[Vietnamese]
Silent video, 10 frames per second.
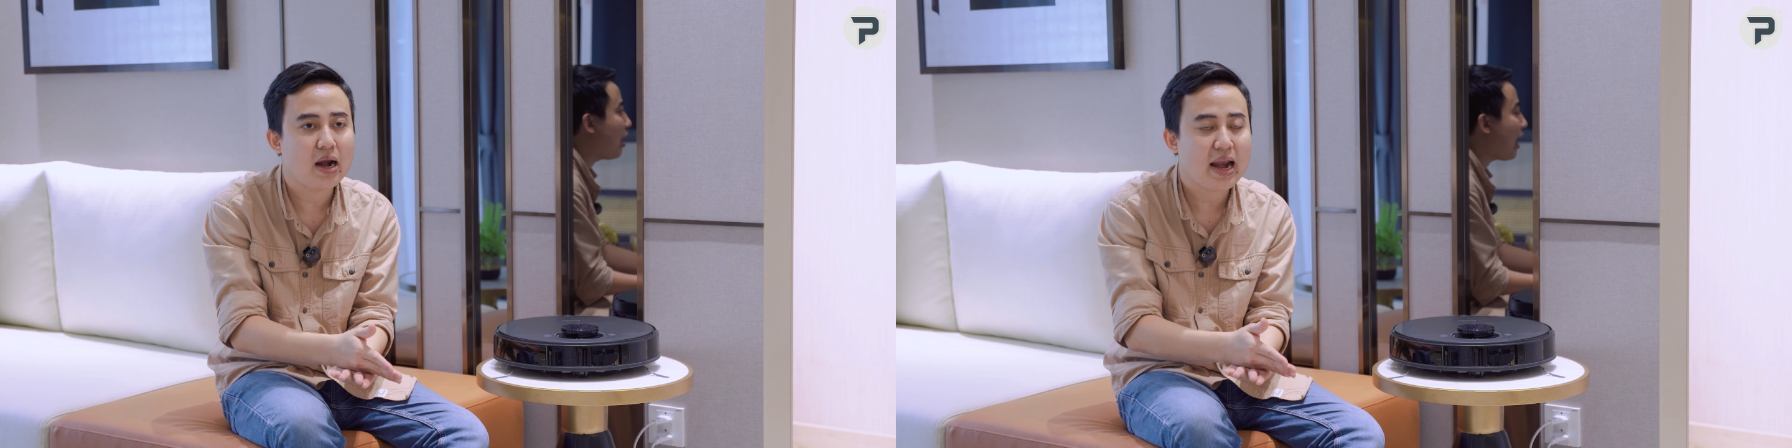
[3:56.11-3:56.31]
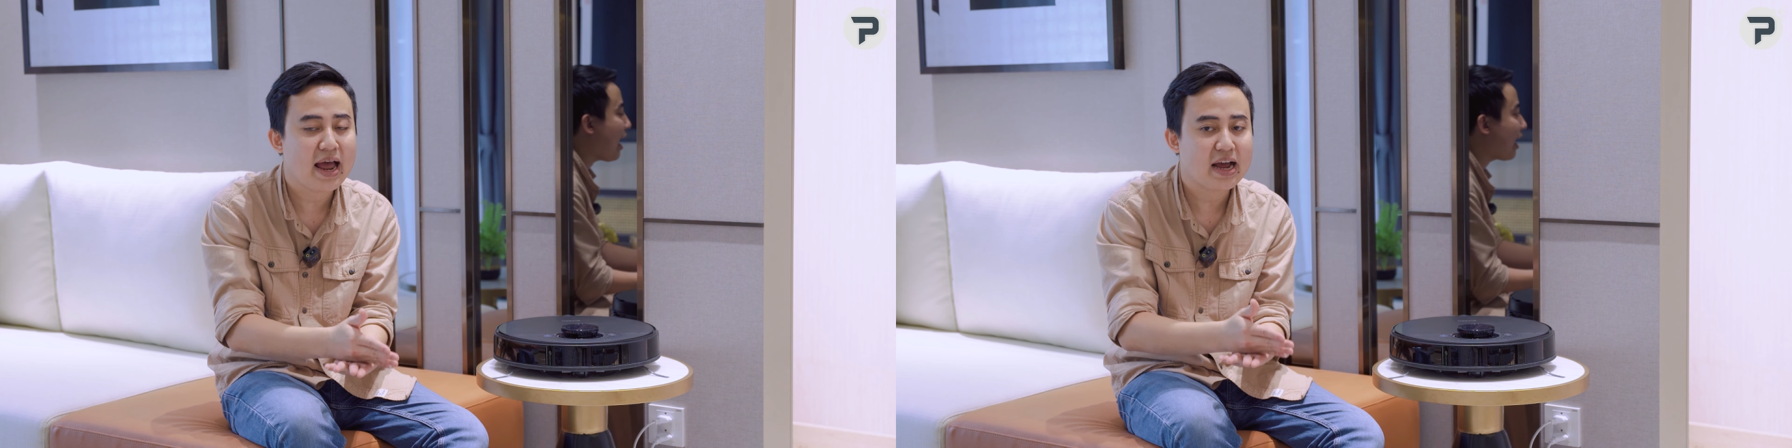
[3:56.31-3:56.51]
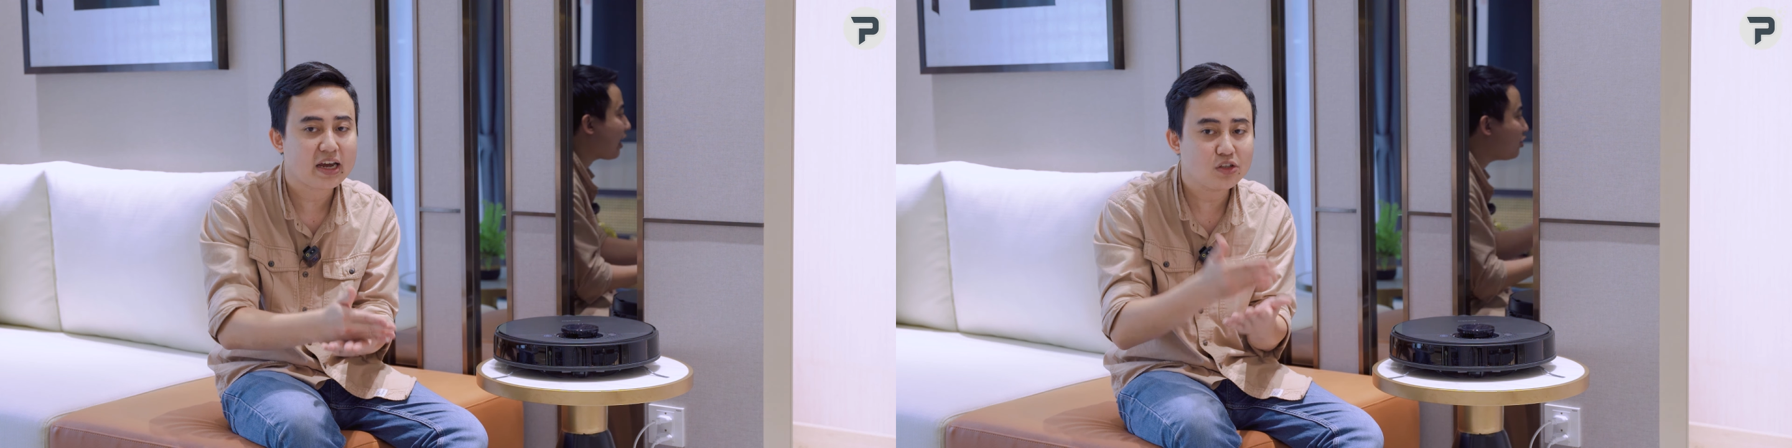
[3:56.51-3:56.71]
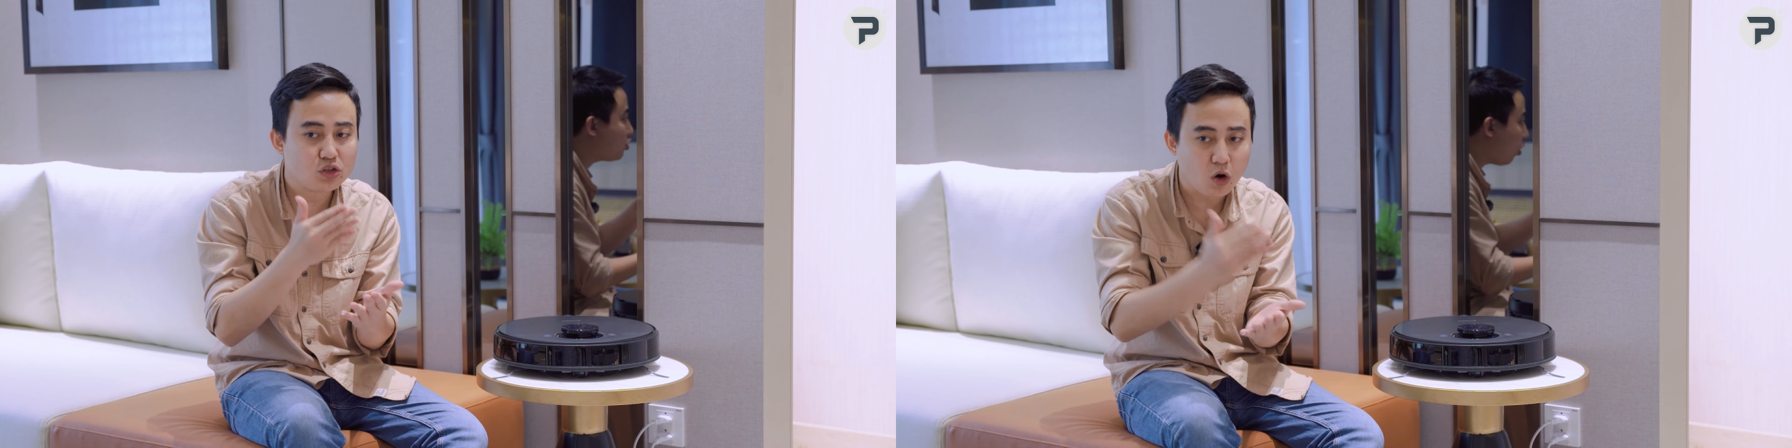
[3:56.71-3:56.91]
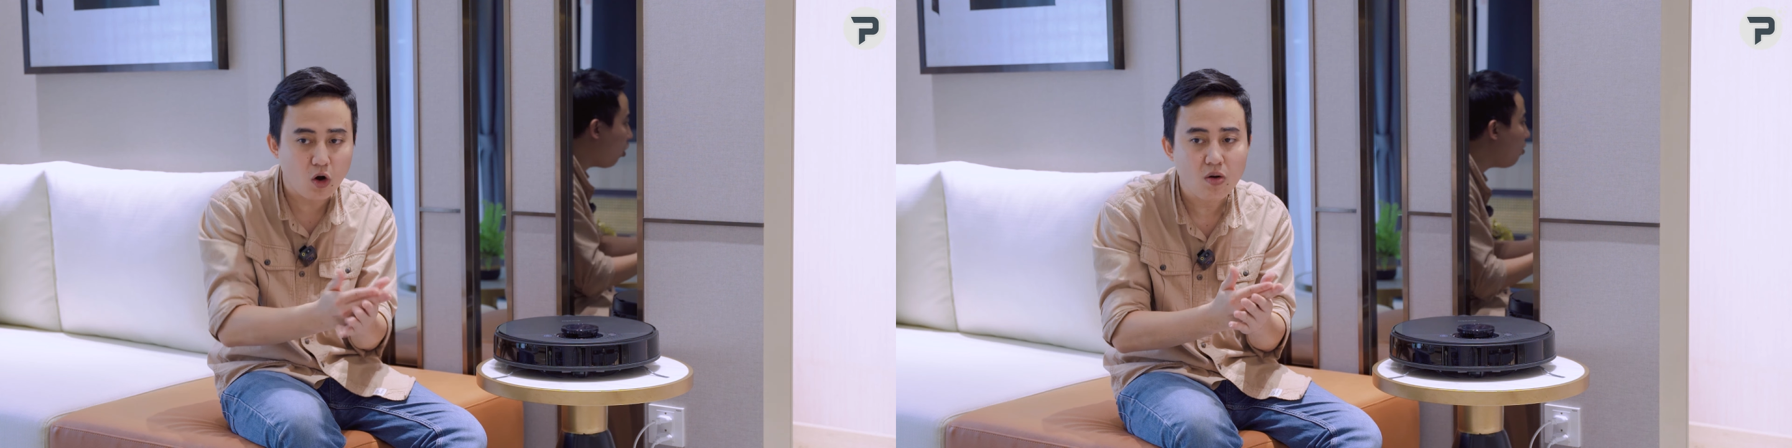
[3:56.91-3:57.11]
là cái
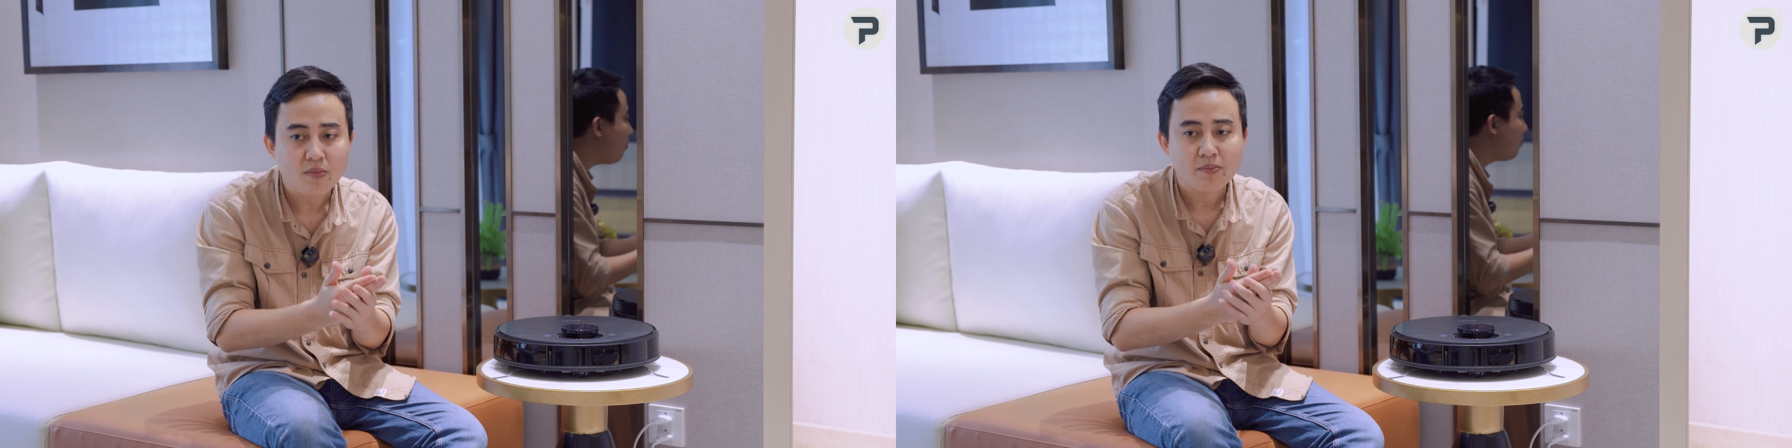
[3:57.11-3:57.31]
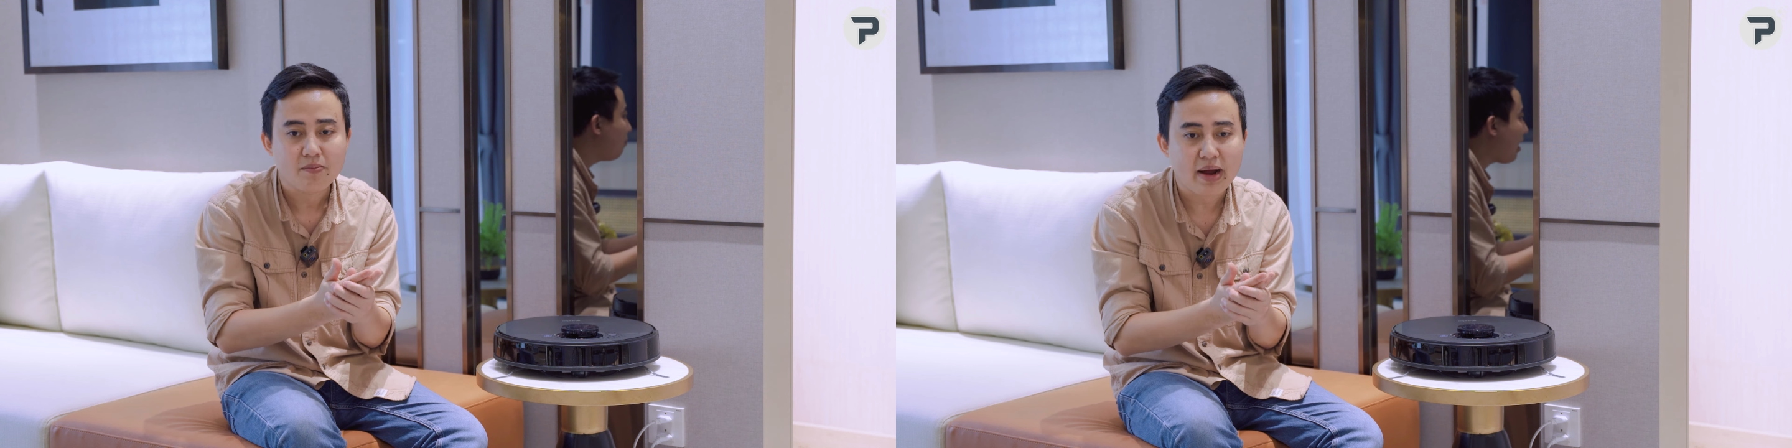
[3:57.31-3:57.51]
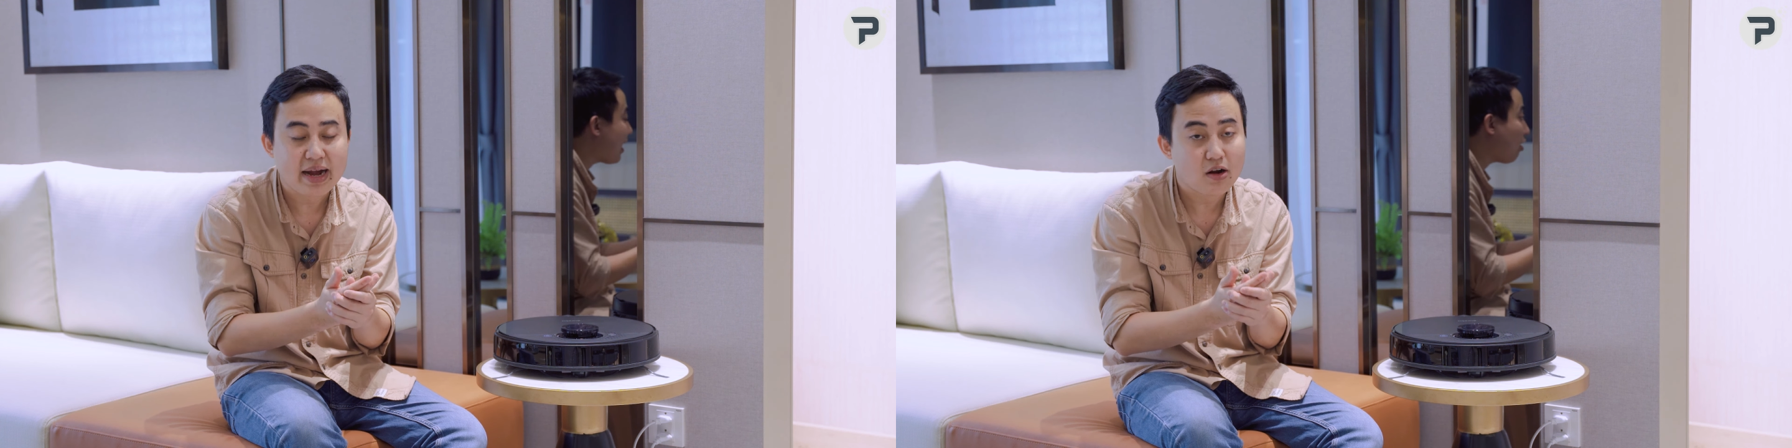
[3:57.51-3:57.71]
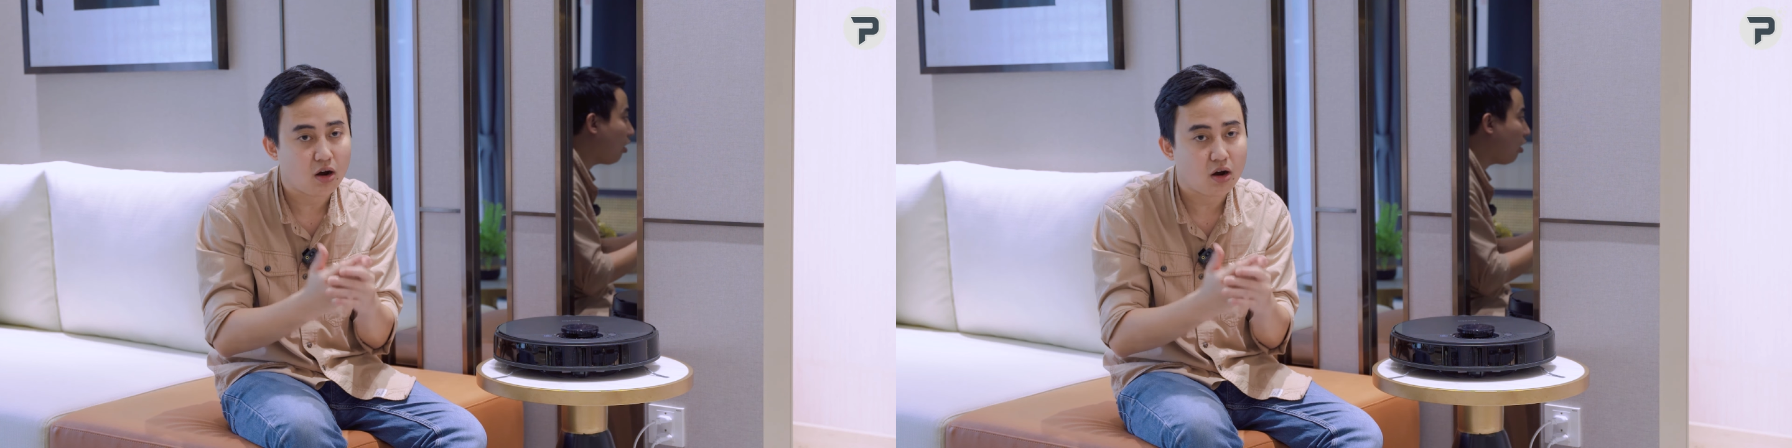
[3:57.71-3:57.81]
chỗ mà đang